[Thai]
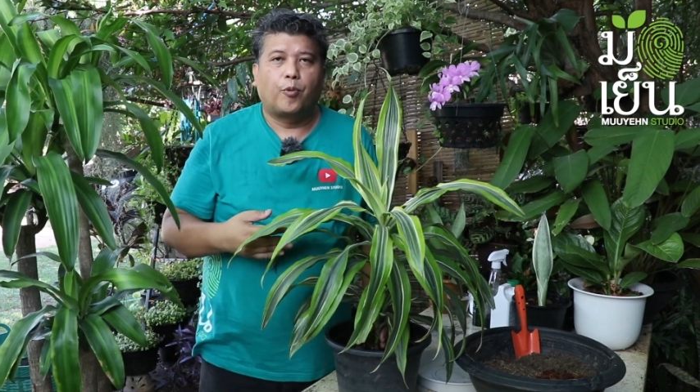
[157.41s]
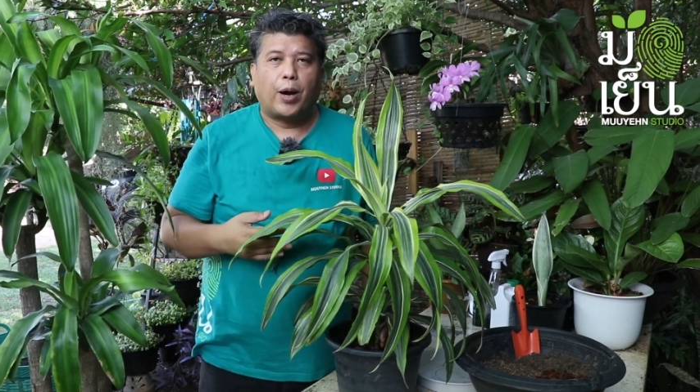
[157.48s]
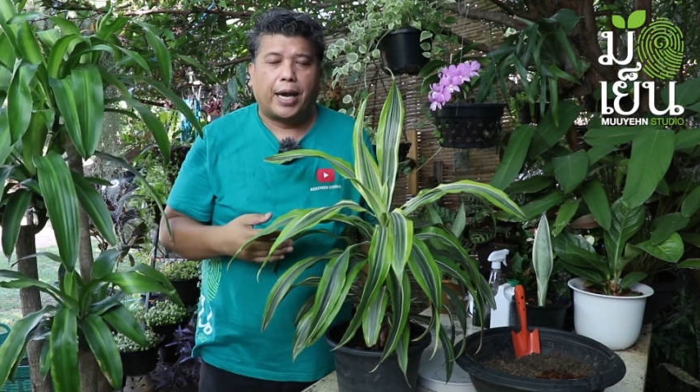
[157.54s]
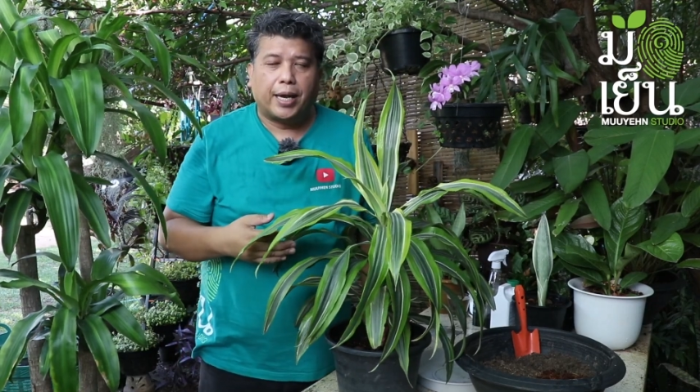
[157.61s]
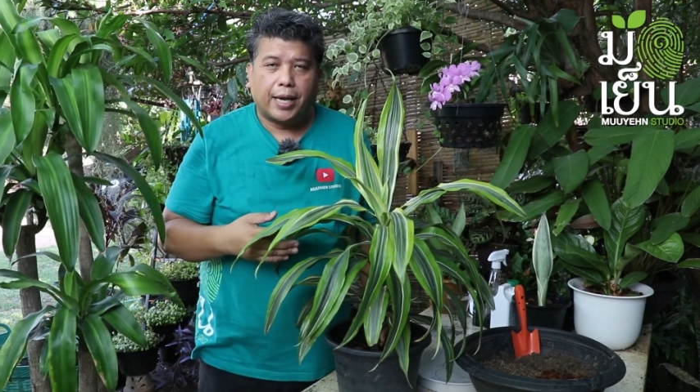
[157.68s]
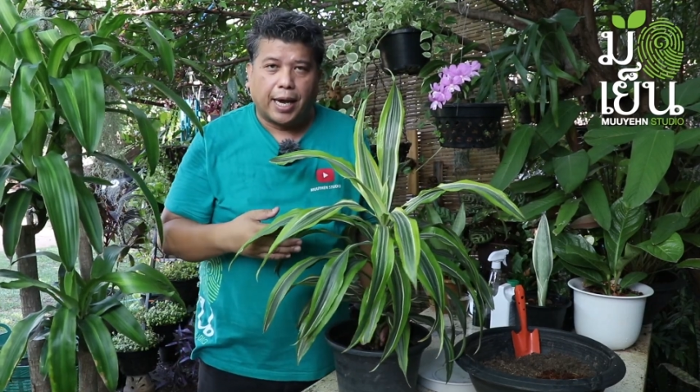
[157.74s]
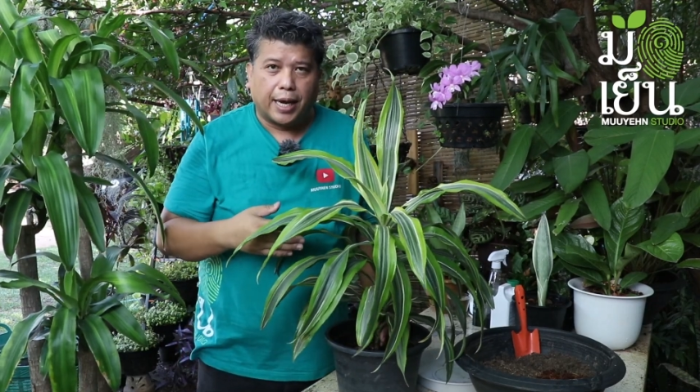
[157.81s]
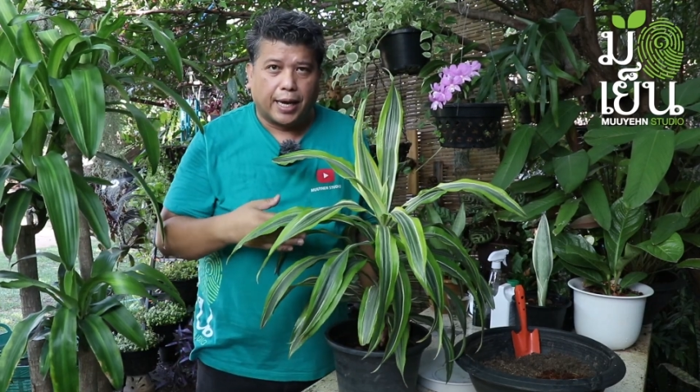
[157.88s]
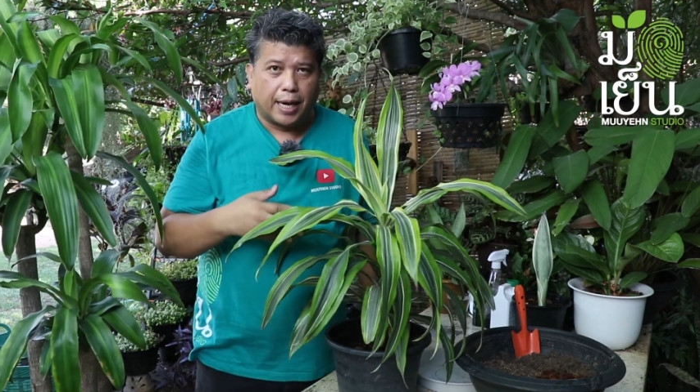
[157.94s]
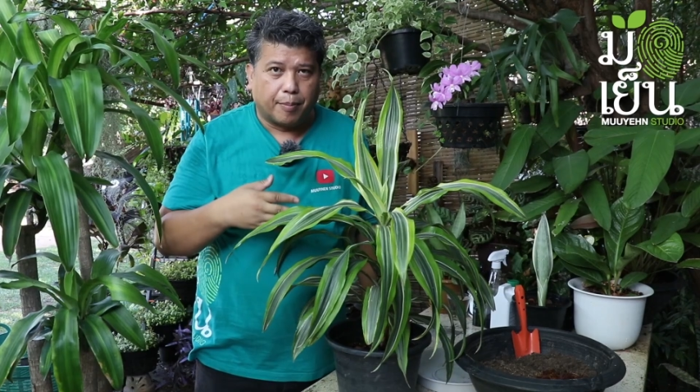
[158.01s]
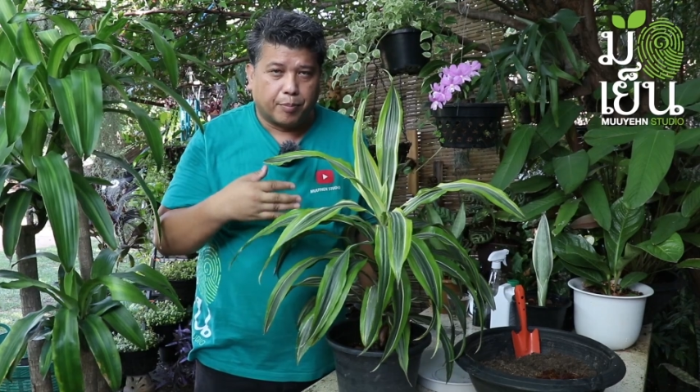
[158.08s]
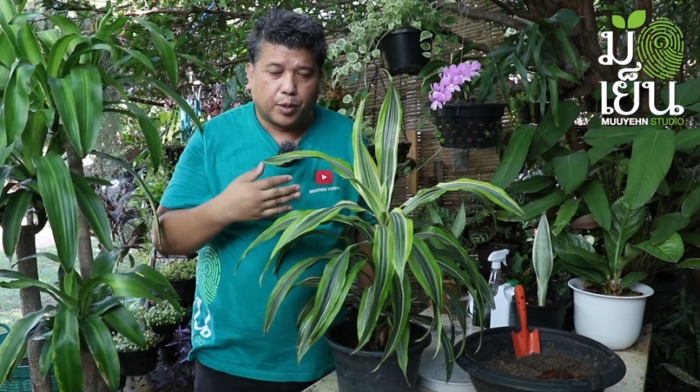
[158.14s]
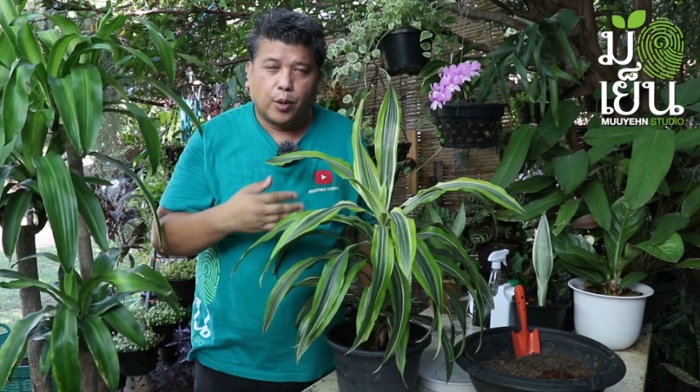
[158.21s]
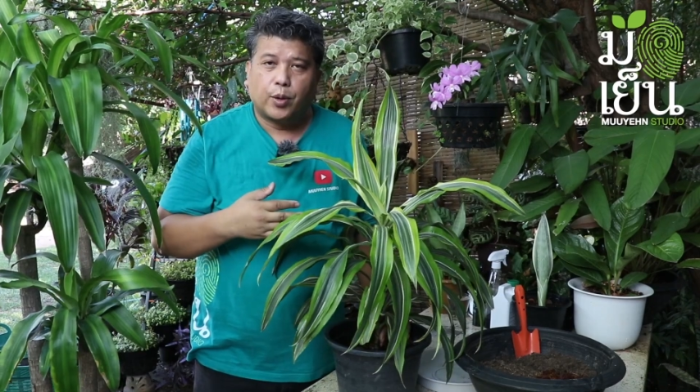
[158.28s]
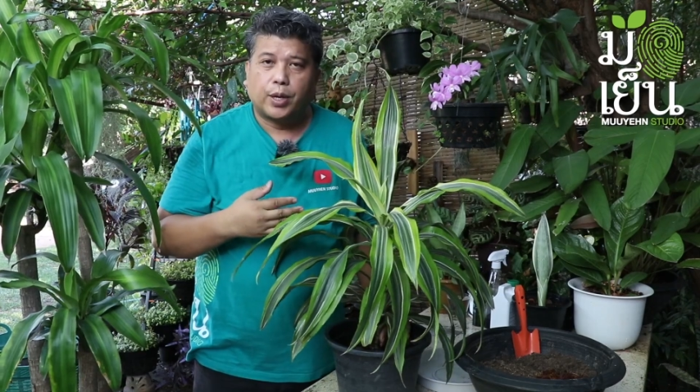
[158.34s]
ไว้ใน
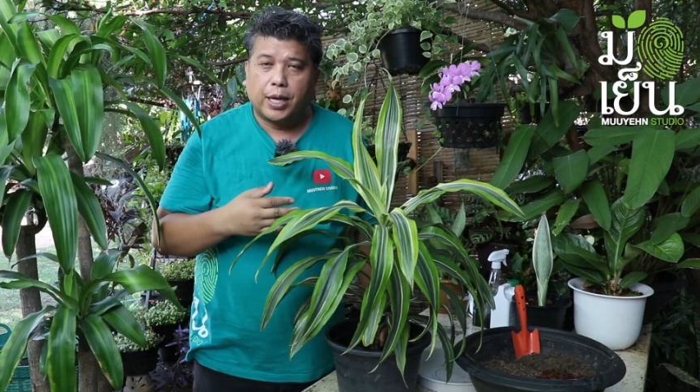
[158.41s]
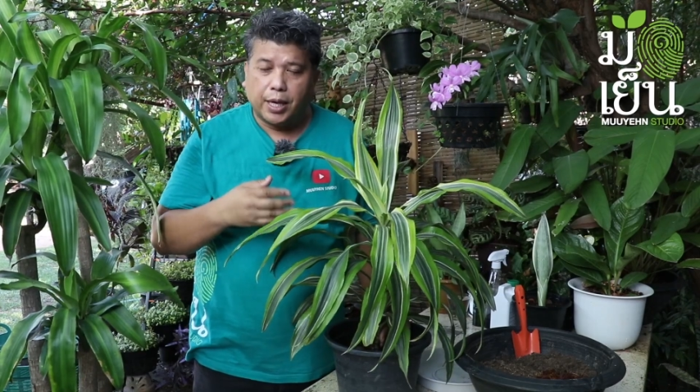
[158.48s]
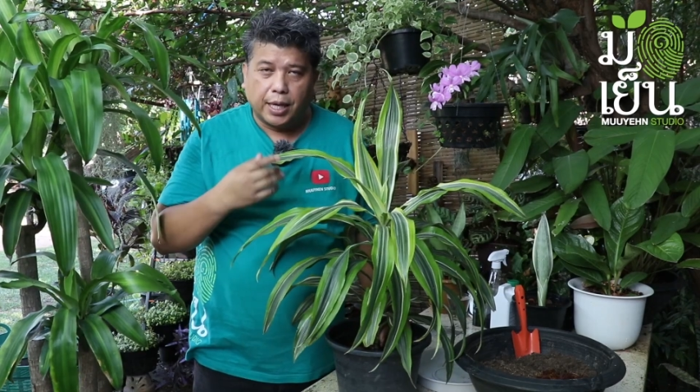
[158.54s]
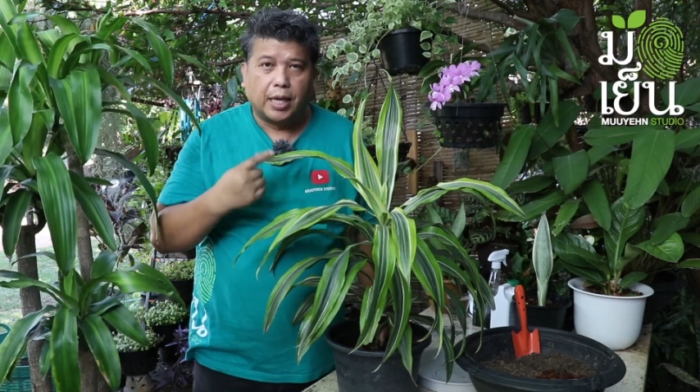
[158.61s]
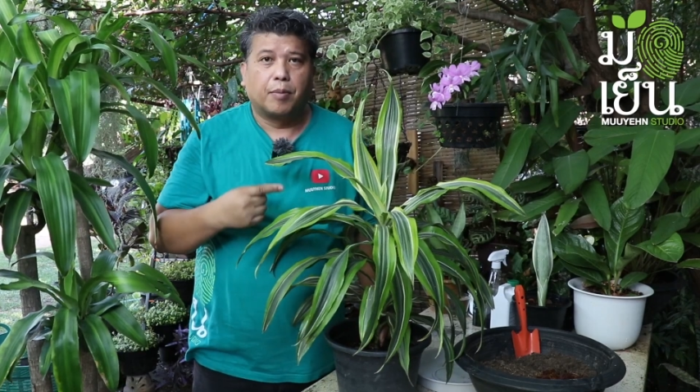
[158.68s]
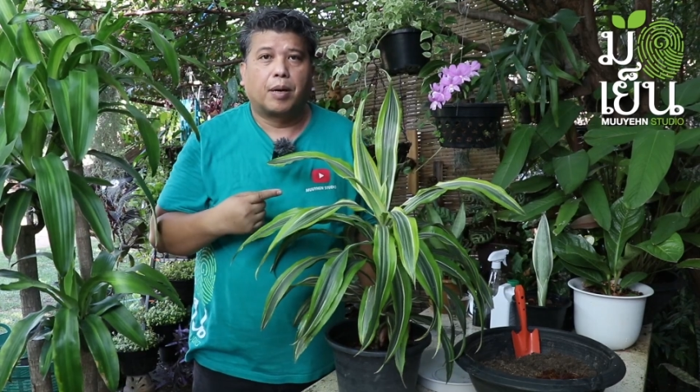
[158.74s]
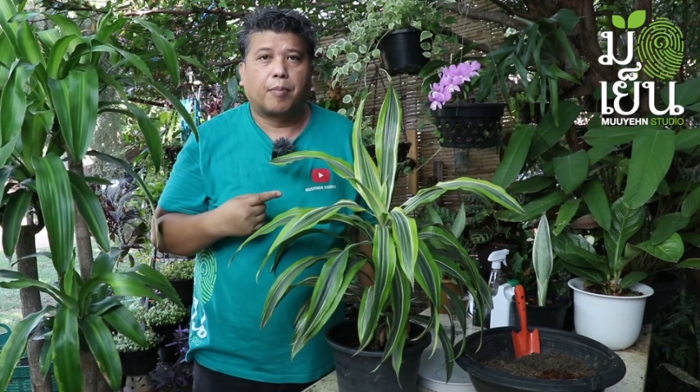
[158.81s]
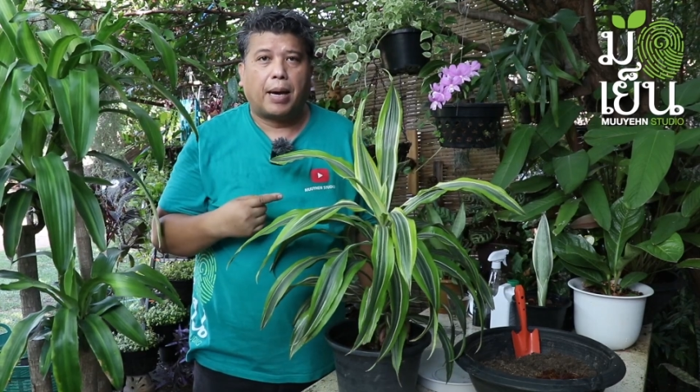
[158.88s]
ลำต้นได้ดี